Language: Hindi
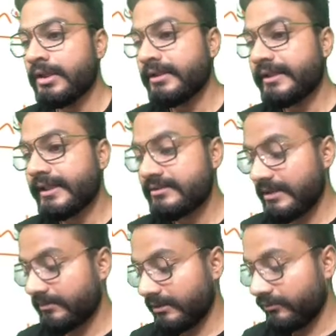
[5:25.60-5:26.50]
नेक्स्ट
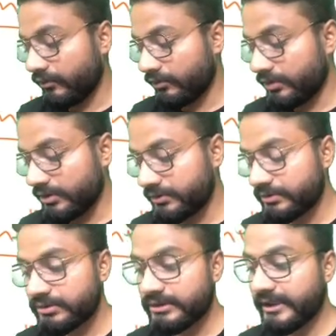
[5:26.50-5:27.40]
आपका फोर्थ
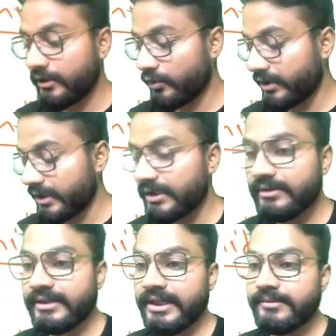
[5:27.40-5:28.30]
ये हो गया
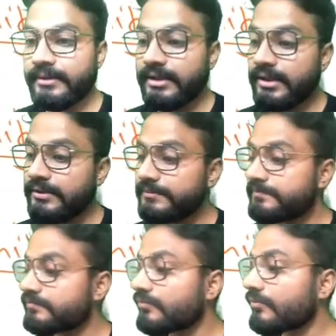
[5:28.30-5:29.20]
लद्दाख वाला
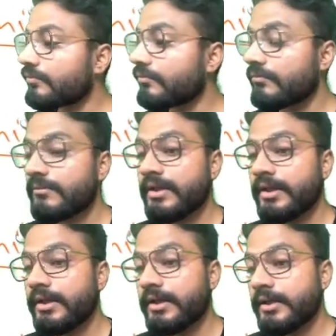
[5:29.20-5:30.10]

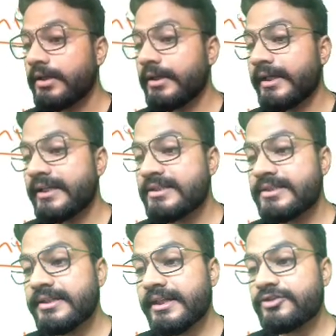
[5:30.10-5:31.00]
एस
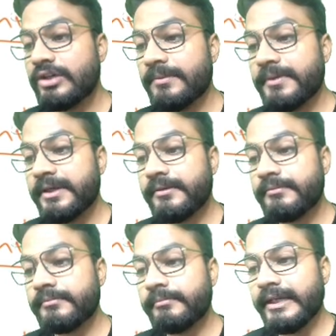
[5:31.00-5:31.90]
हम्म, आर जो आपकी
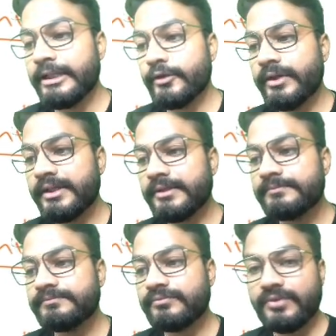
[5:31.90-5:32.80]
वैल्यू है ना
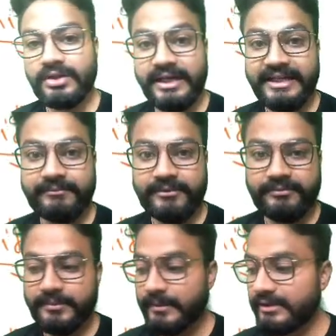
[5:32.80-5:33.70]
आईएमएफ
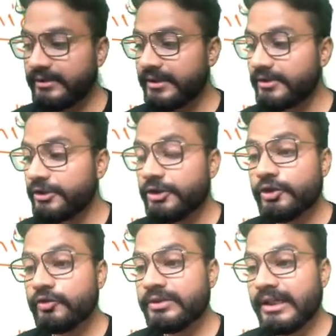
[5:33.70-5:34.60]
में मानते हैं
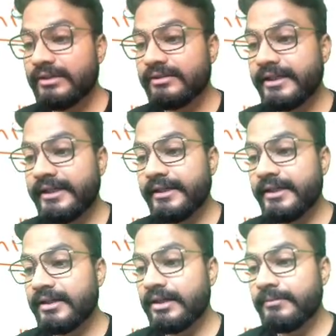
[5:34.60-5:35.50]
तो याद रखना
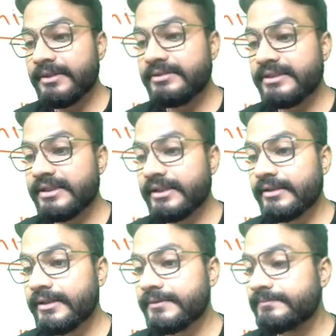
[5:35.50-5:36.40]
इंडिया का अभी शेयर
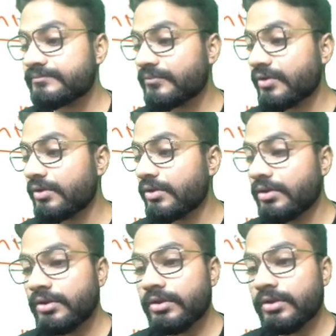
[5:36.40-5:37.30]
कितना है
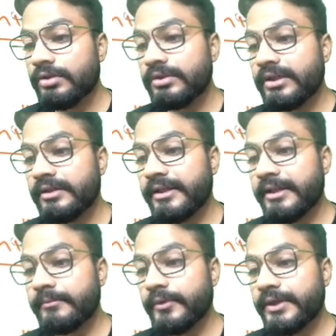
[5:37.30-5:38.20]

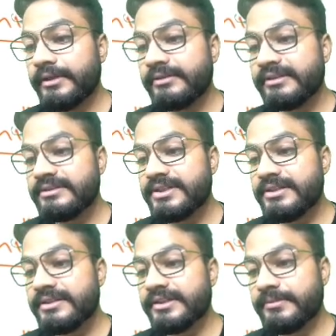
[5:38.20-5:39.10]
थर्टीन पॉइंट सिक्सटी
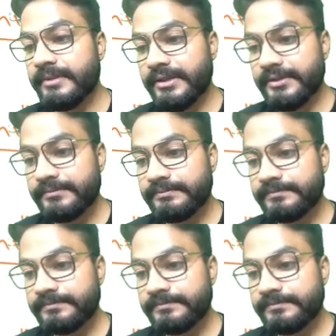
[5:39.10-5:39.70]
सिक्स बिलियन